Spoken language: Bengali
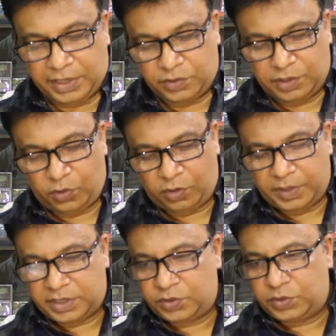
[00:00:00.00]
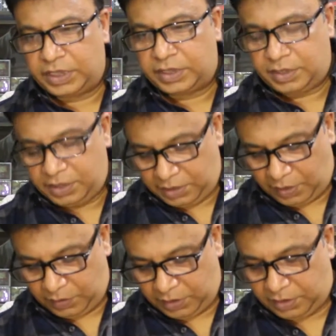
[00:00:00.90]
কালেকশনের বড় ম্যাচটা যদি দেখতে চান
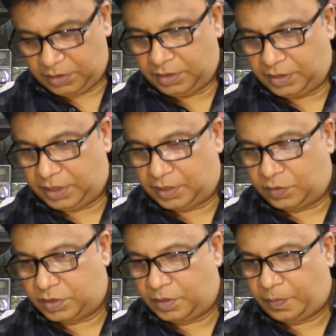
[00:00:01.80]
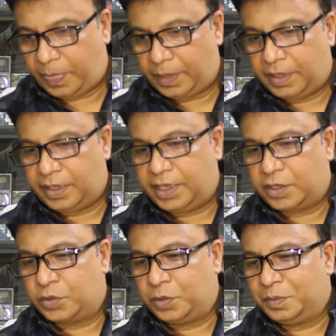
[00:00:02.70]
তাহলে এটা হচ্ছে
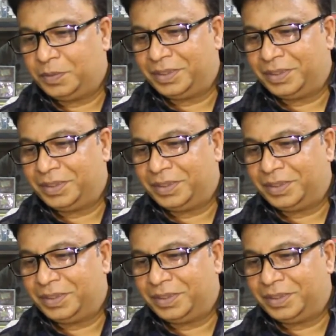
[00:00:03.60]
এরকম